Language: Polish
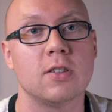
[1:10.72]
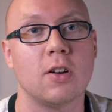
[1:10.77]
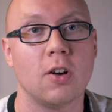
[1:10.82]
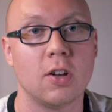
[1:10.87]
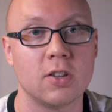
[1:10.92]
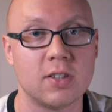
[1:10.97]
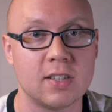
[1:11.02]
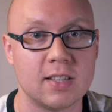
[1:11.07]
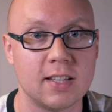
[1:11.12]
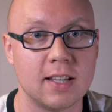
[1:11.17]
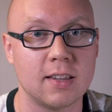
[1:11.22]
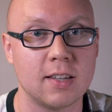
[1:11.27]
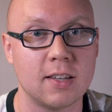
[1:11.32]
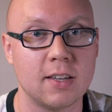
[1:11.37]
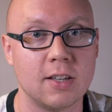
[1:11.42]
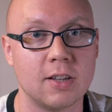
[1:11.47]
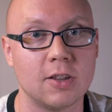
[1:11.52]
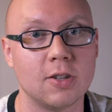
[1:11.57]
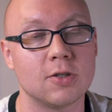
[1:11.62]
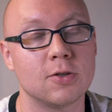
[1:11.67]

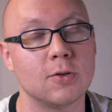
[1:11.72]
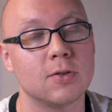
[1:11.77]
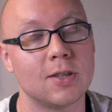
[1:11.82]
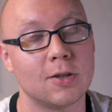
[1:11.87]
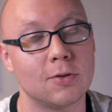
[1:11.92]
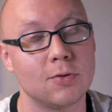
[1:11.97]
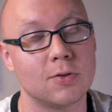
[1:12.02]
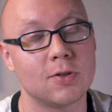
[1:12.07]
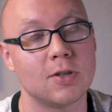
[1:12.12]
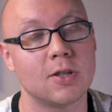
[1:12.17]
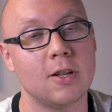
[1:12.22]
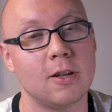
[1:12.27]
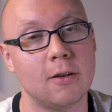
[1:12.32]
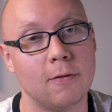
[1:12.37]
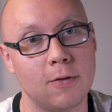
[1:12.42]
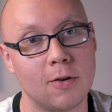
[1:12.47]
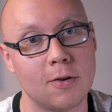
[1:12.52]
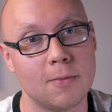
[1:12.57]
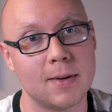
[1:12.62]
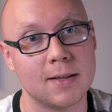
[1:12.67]
Odsetki to są statusy
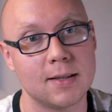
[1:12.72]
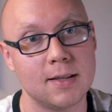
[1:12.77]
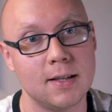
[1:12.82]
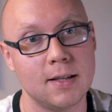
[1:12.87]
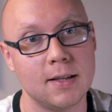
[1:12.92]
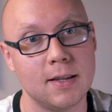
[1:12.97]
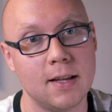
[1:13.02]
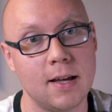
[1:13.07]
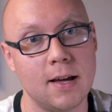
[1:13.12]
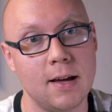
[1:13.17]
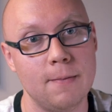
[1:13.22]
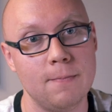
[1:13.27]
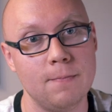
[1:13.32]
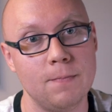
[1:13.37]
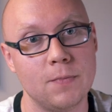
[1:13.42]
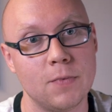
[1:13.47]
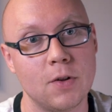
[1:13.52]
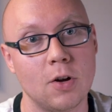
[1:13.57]
informacyjne,